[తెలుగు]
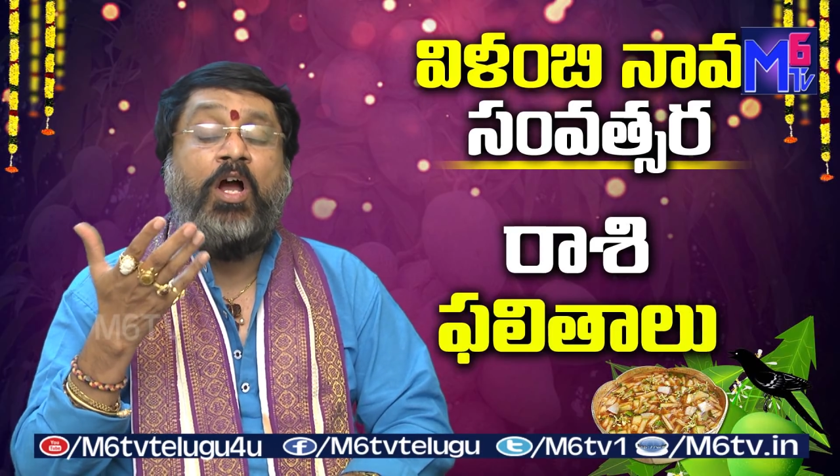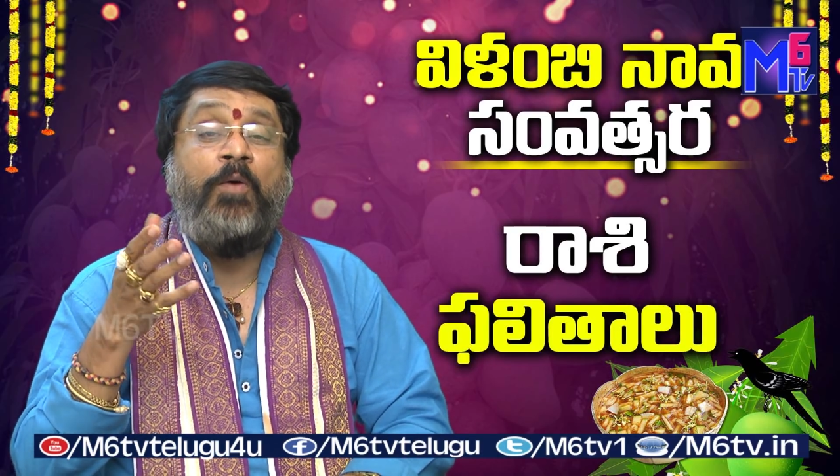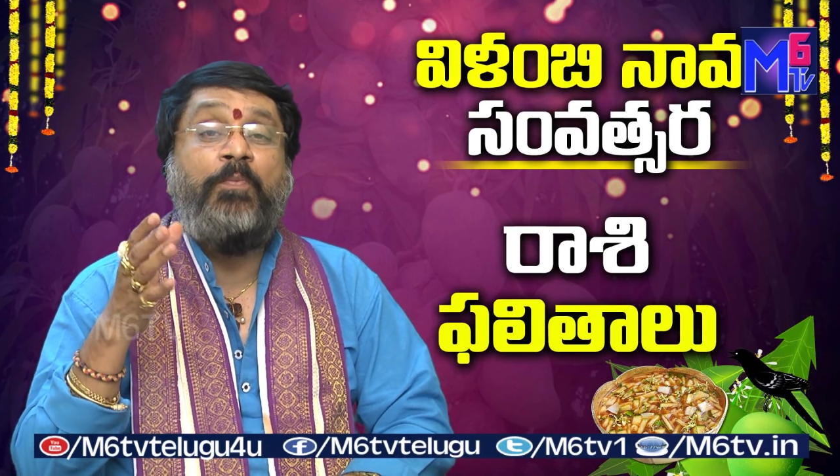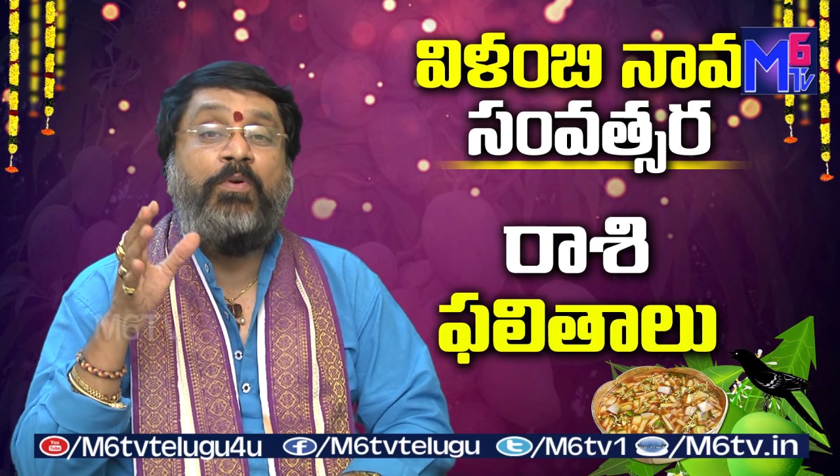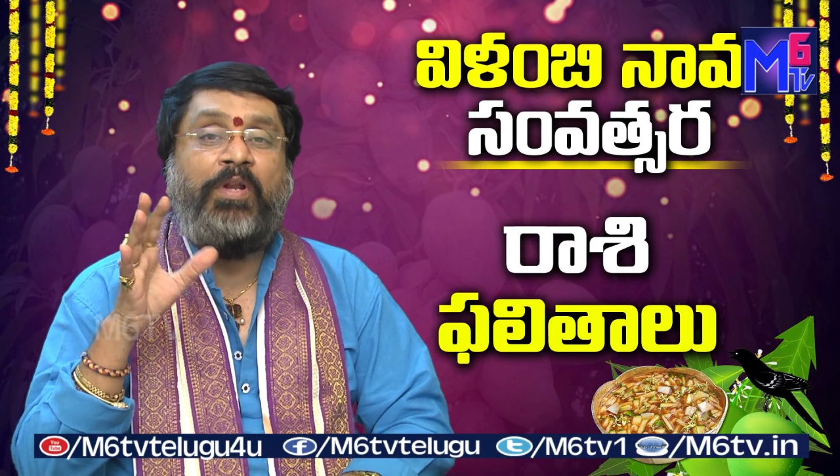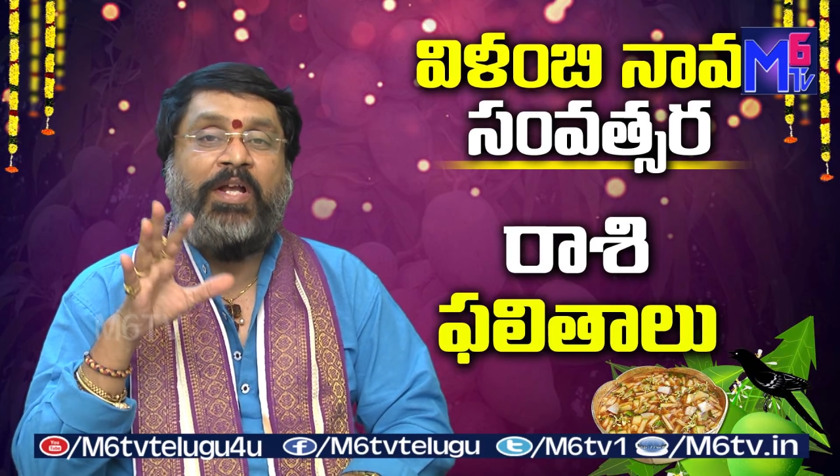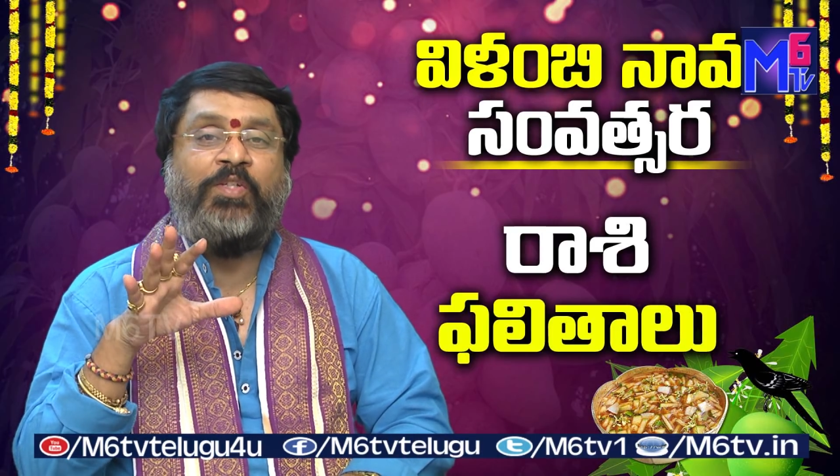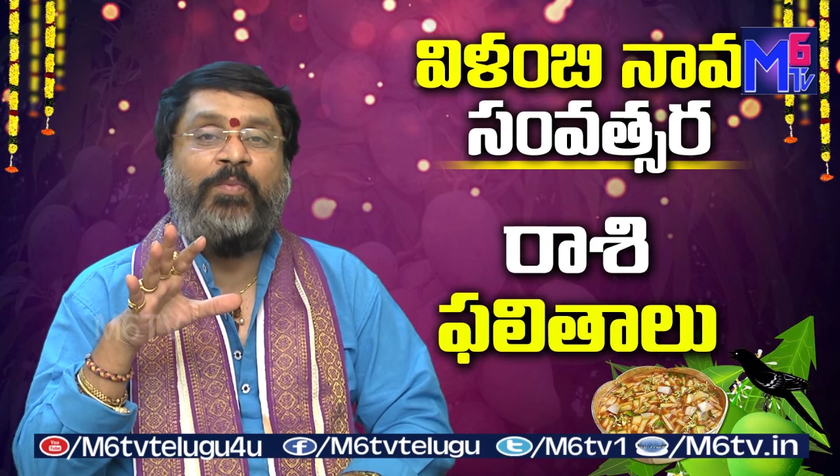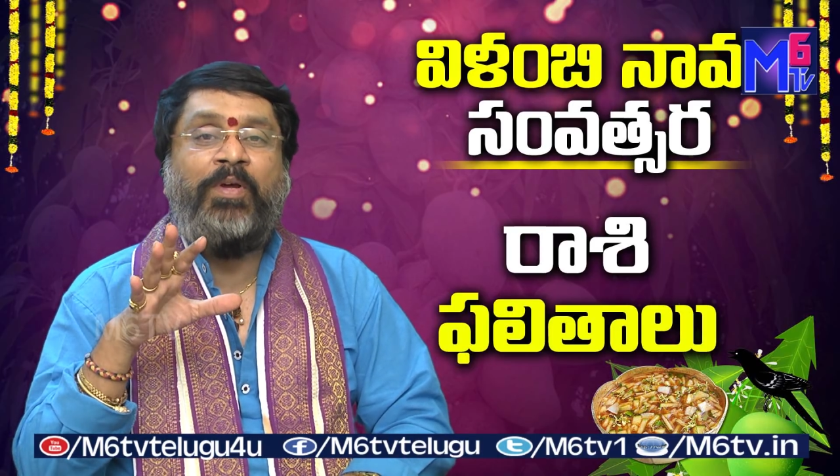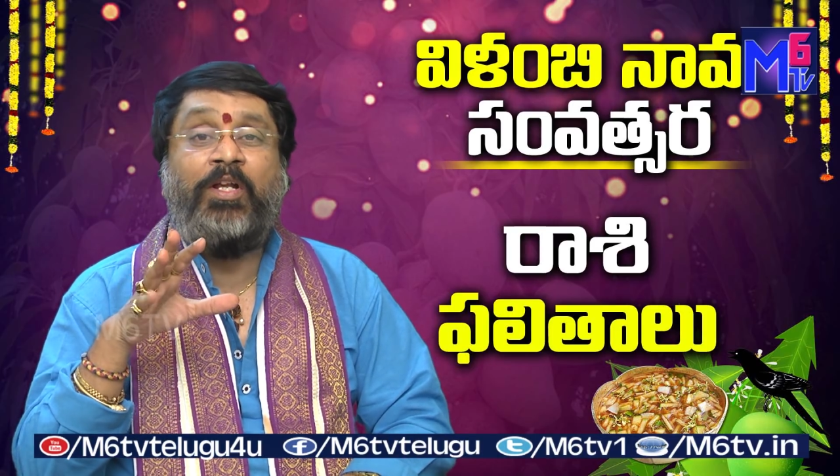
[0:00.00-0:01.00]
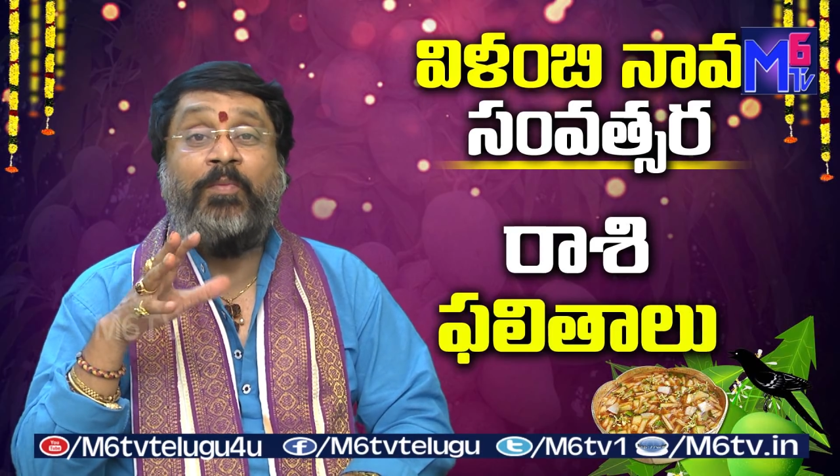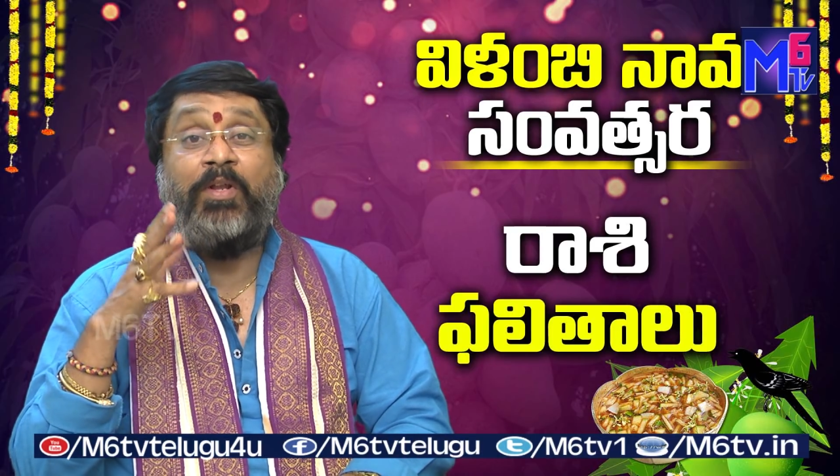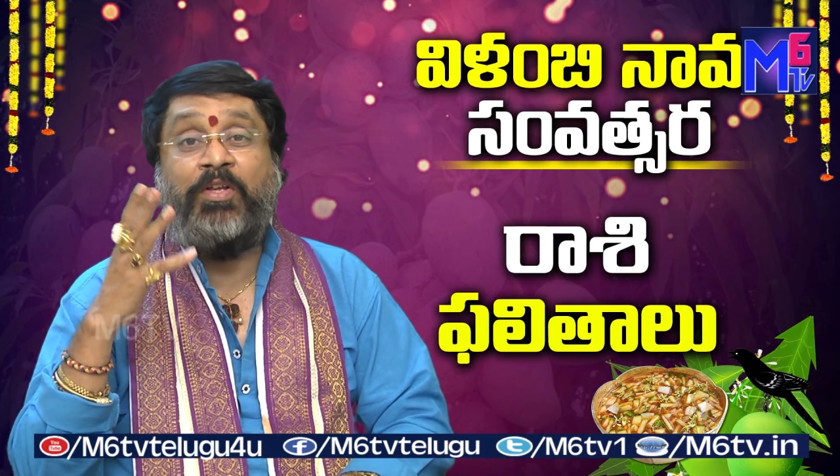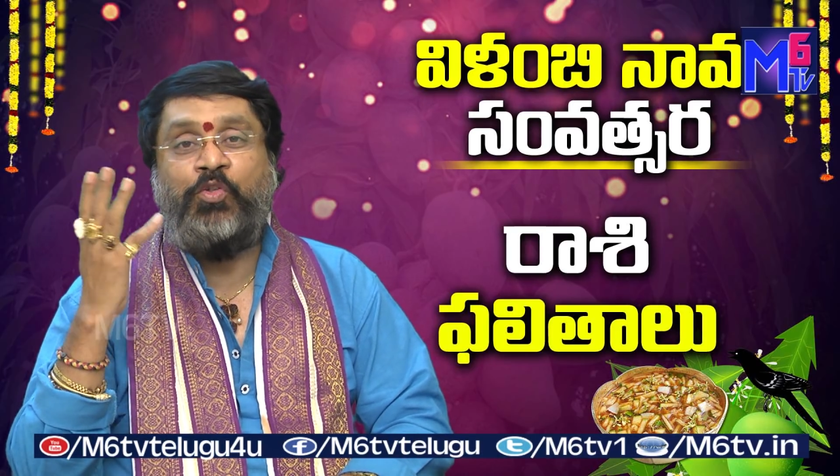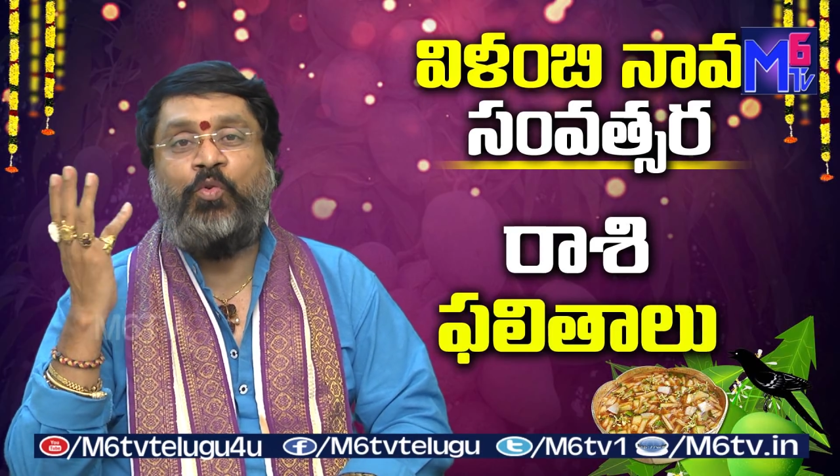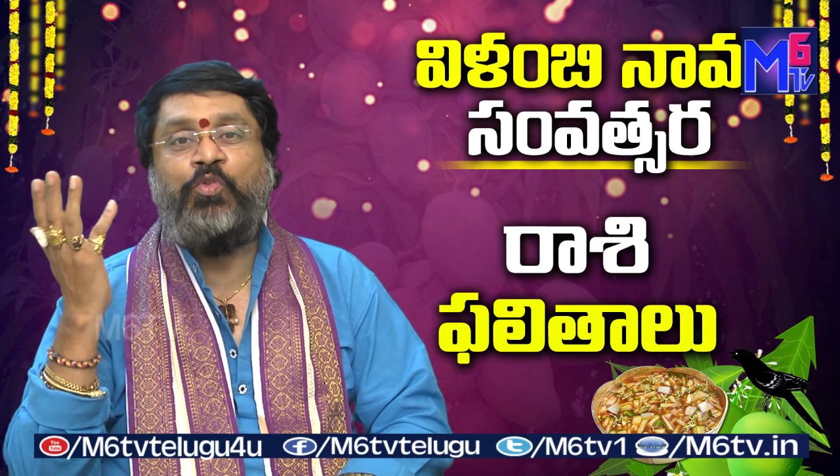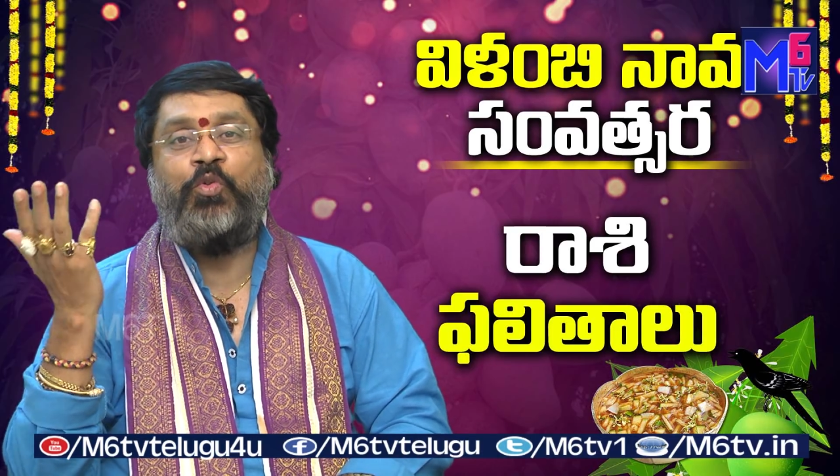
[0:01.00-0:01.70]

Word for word: అప్పుడు రాజమార్గం రాజయోగం